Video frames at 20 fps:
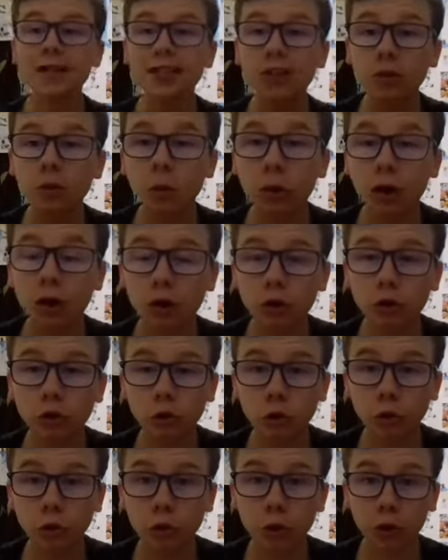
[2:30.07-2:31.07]
L'histoire
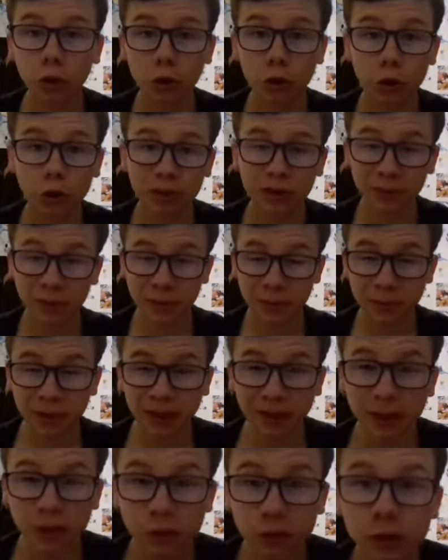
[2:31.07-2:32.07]
de Captain
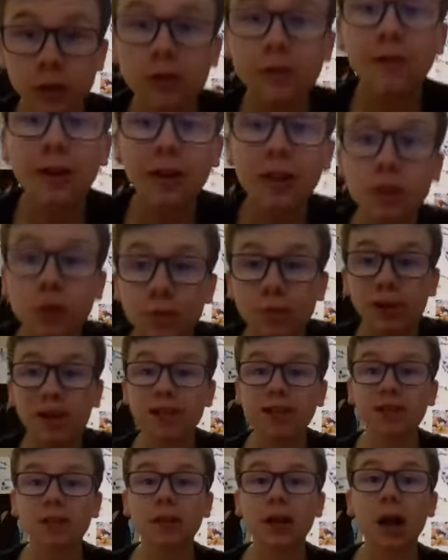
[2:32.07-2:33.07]
America le se
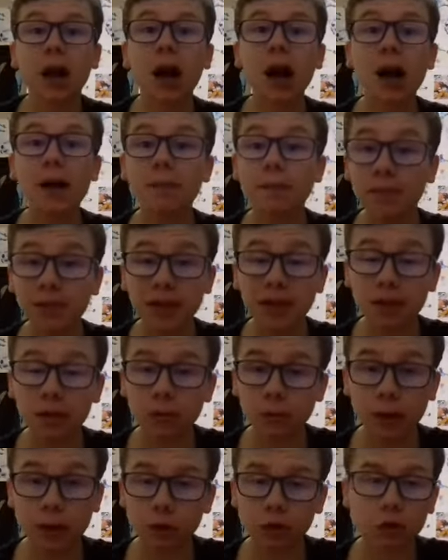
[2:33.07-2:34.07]
passe
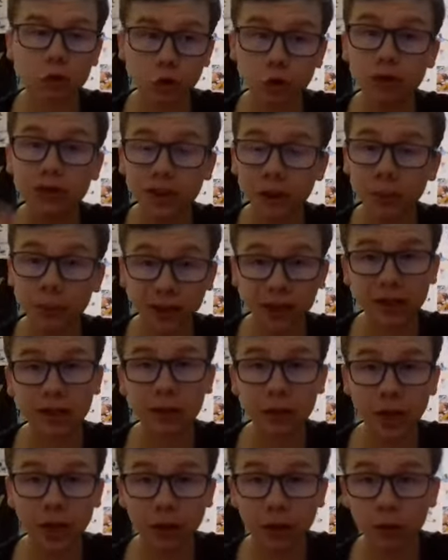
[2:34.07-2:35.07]
bien, bah, juste
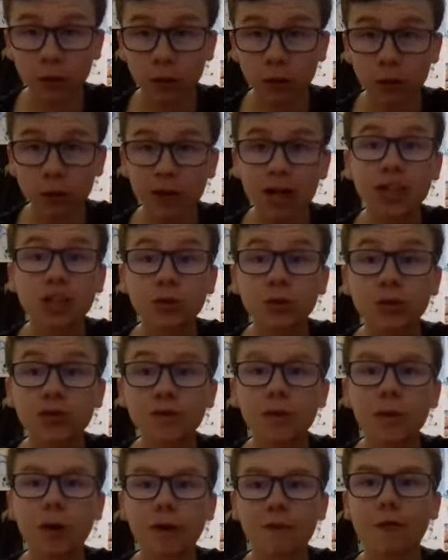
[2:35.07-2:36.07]
après la
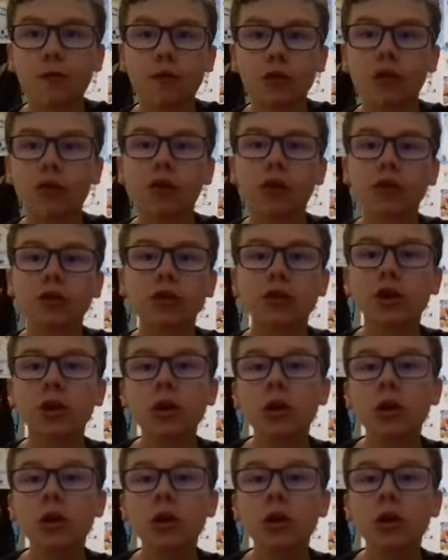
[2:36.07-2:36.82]
suite de Avengers,